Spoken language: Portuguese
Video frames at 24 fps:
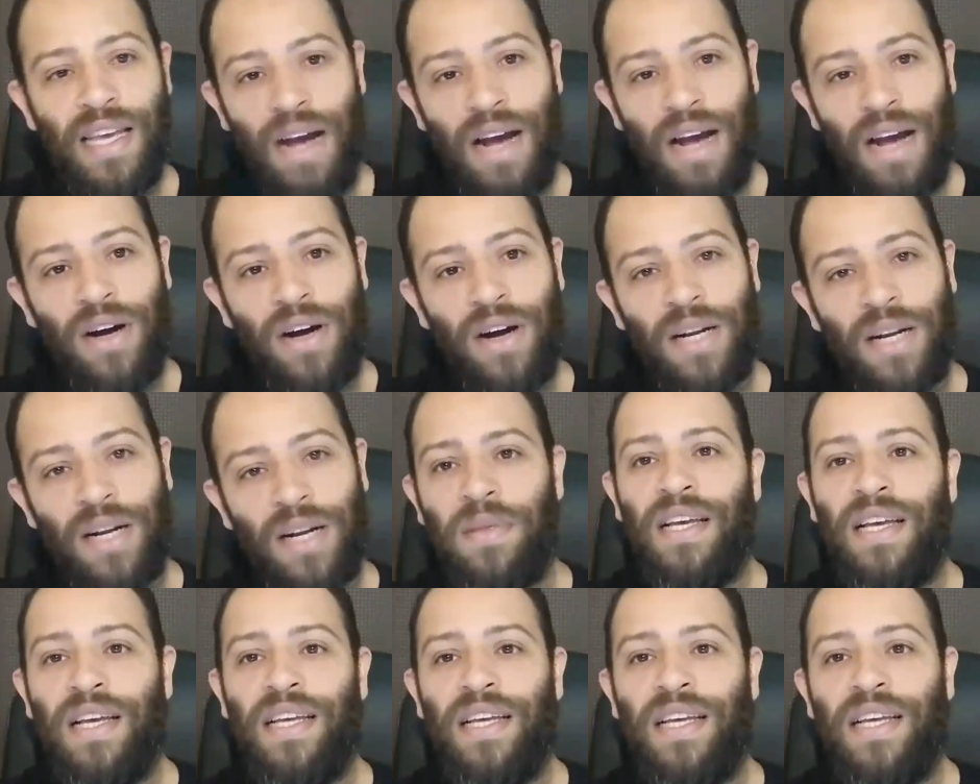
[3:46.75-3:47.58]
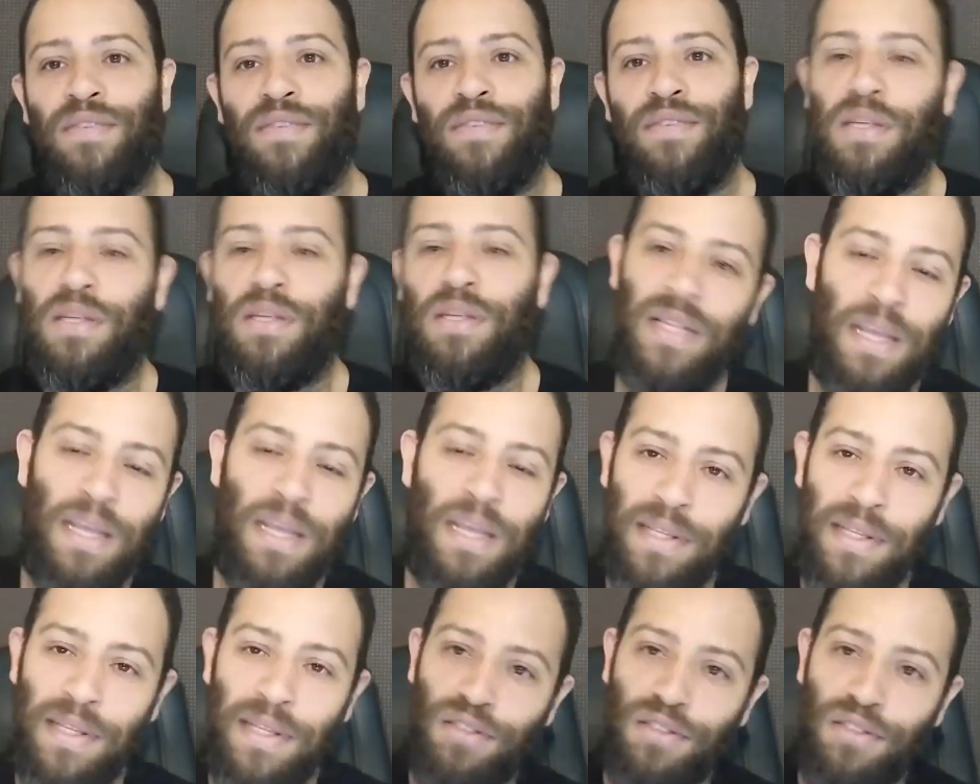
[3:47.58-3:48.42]
Agora, se você,
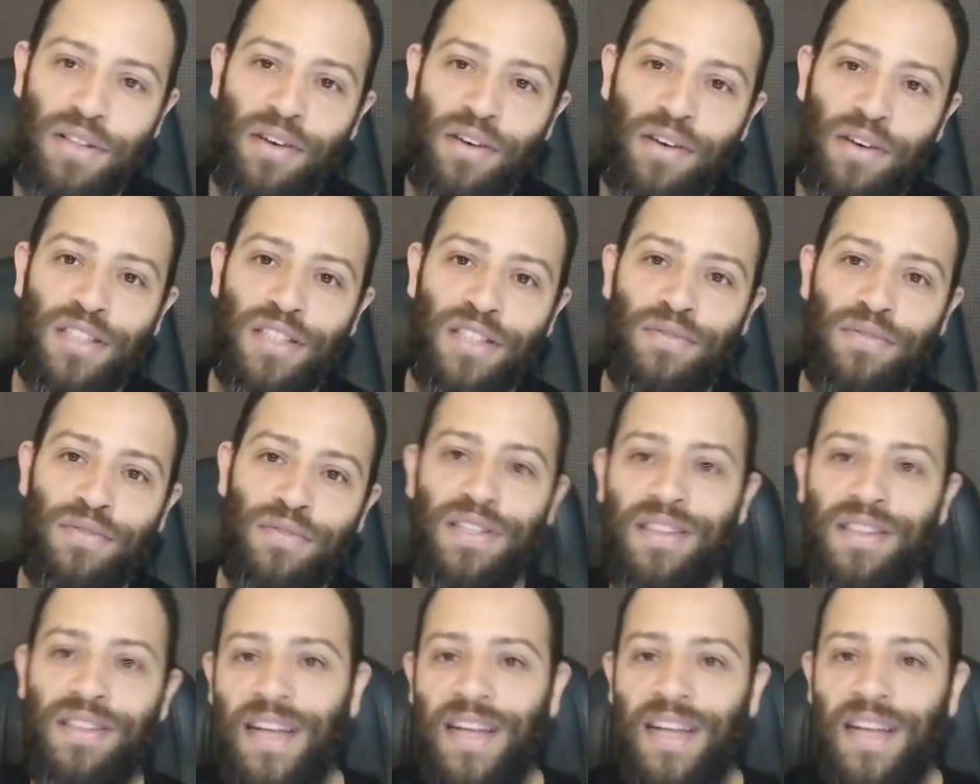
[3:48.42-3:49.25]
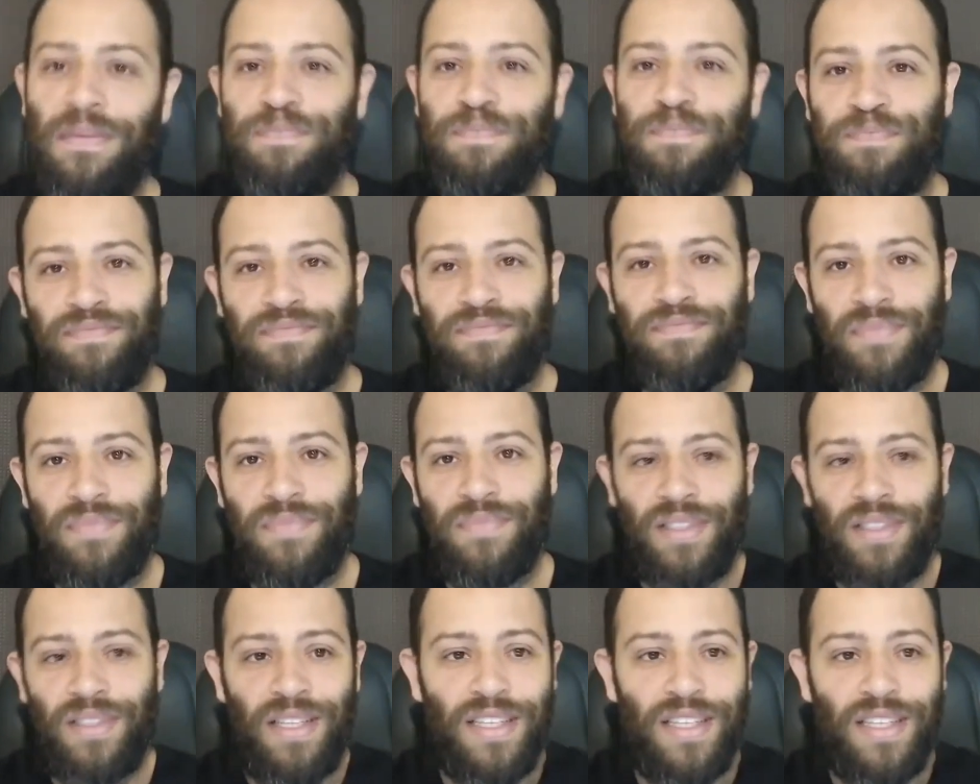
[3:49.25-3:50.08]
independente do negócio que você tem,
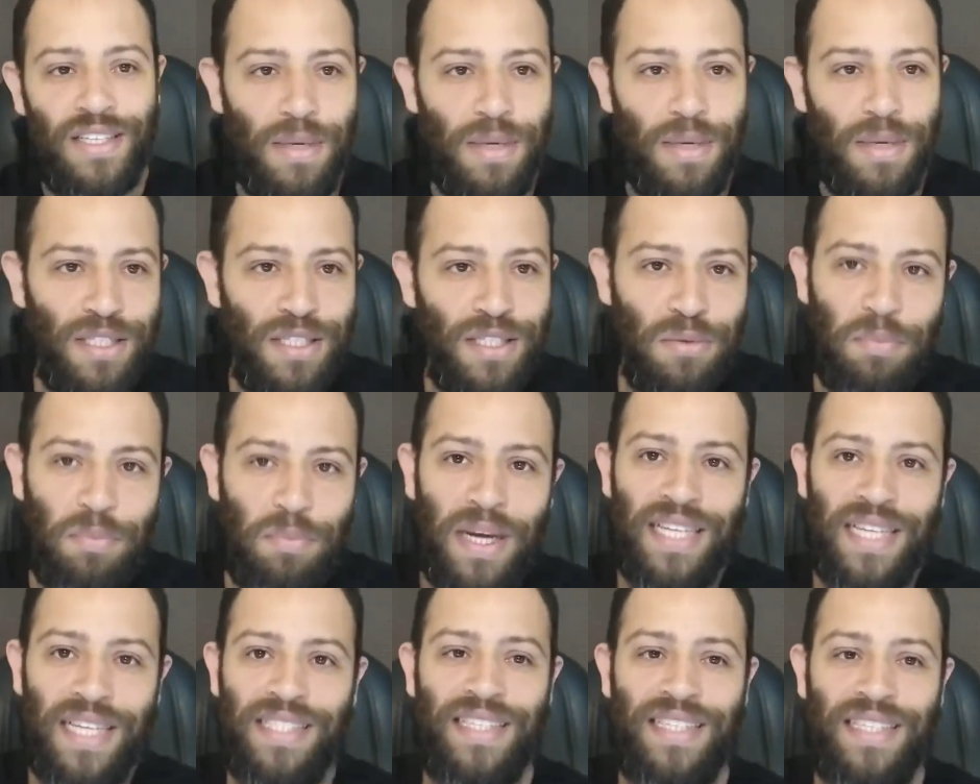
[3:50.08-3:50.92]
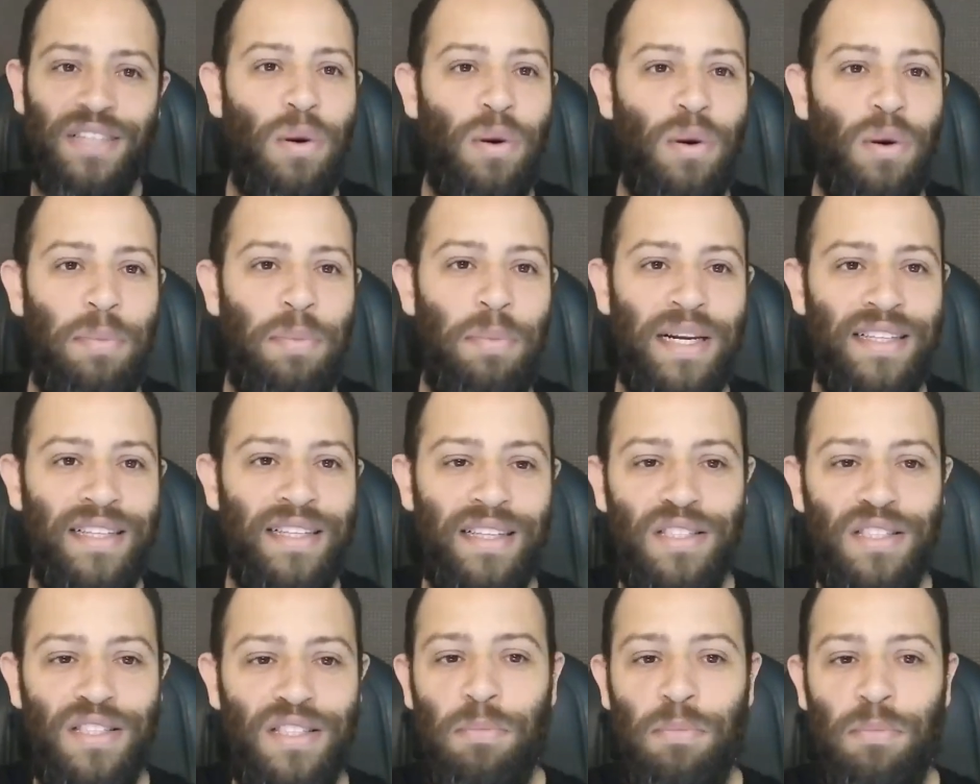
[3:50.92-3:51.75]
mesmo parecendo ou
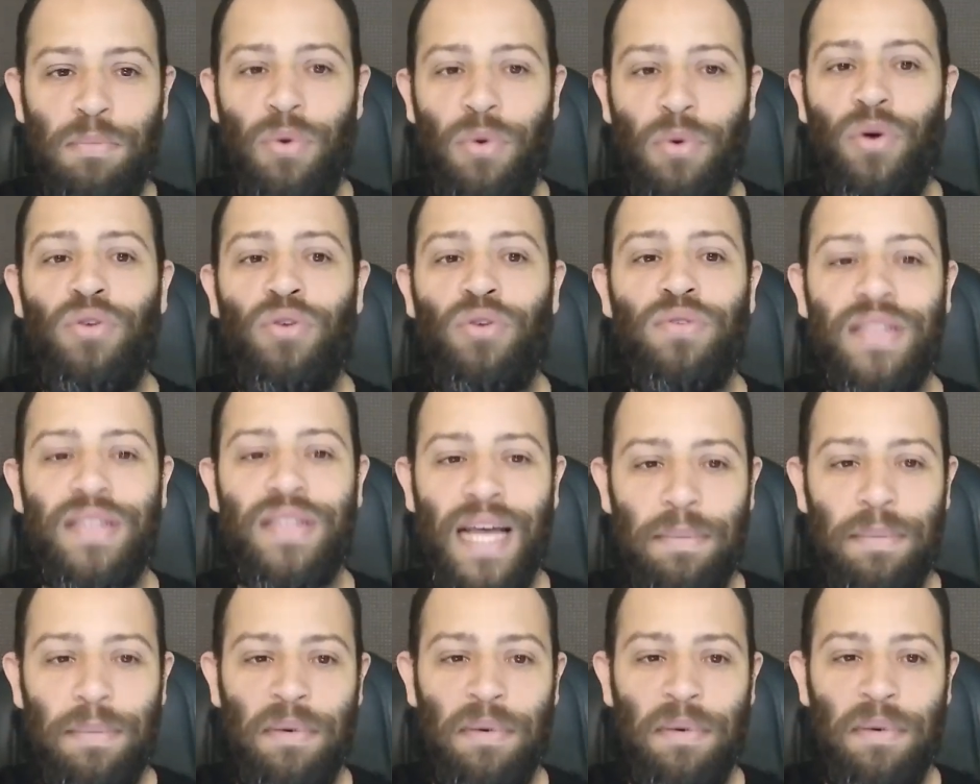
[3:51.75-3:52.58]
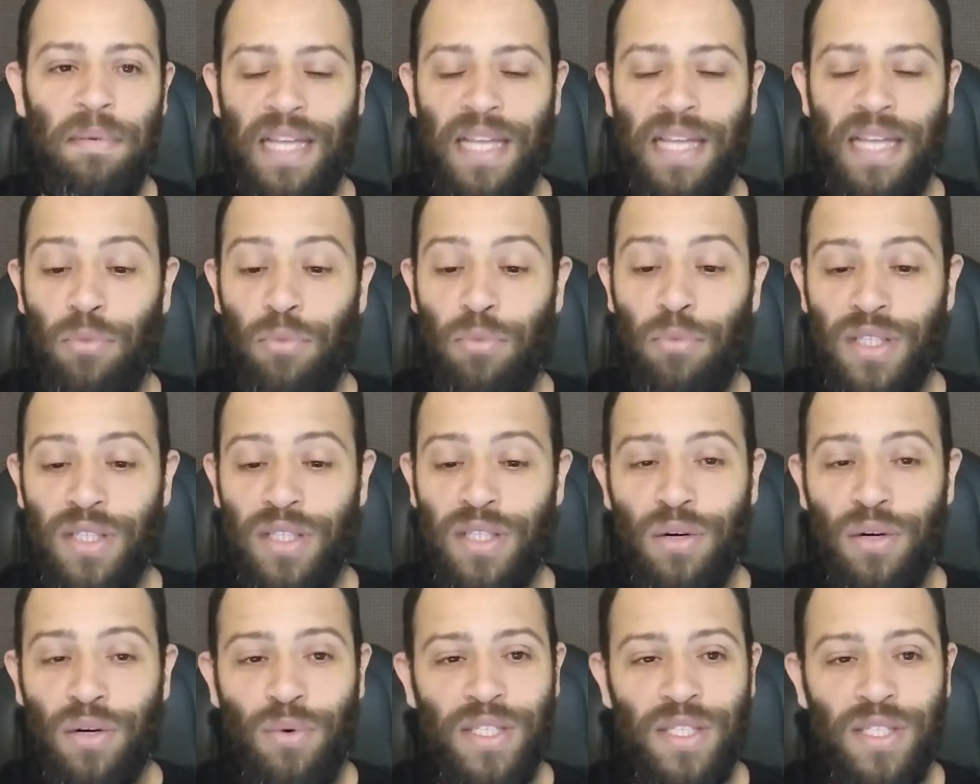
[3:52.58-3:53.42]
aparentando ser pouco, dá para implementar
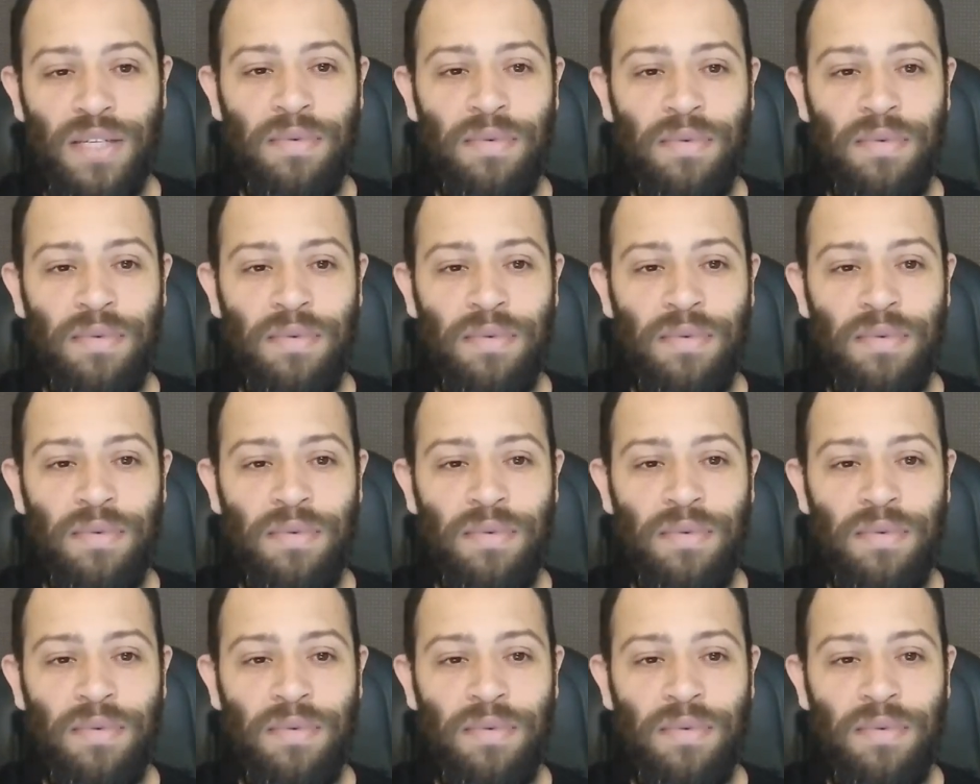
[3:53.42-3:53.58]
muita coisa